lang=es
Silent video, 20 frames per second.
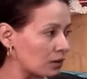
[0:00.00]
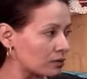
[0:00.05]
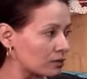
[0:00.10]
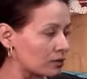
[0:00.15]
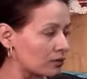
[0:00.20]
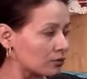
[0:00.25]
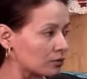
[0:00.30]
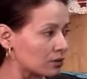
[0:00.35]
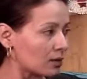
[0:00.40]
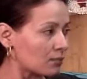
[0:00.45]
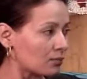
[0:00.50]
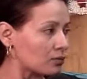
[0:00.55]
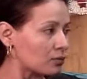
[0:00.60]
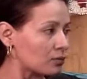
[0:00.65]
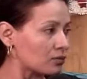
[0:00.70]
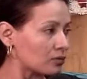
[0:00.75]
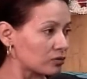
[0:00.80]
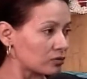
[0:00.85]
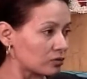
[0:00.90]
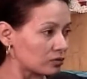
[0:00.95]
nos encontramos
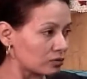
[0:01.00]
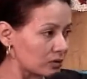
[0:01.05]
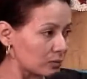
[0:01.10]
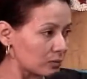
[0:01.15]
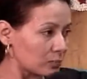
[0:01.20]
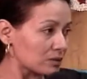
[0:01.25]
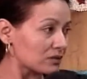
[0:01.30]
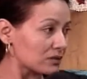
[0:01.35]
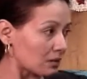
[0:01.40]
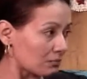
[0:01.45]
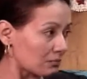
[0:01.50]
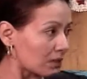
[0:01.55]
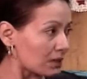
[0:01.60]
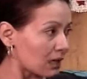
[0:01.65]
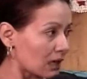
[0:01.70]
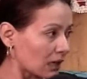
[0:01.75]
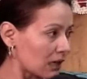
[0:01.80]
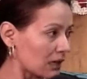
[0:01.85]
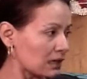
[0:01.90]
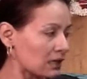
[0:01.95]
nosotros y pues
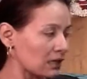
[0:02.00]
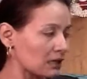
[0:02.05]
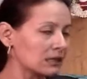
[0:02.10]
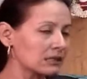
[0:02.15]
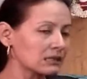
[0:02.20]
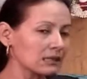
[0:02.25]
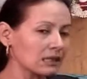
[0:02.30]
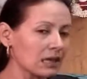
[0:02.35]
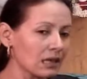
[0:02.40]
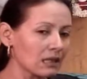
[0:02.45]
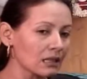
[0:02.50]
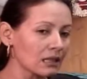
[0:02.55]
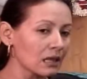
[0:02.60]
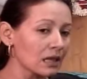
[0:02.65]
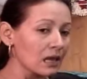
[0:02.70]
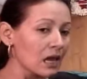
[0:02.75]
también la clínica Celad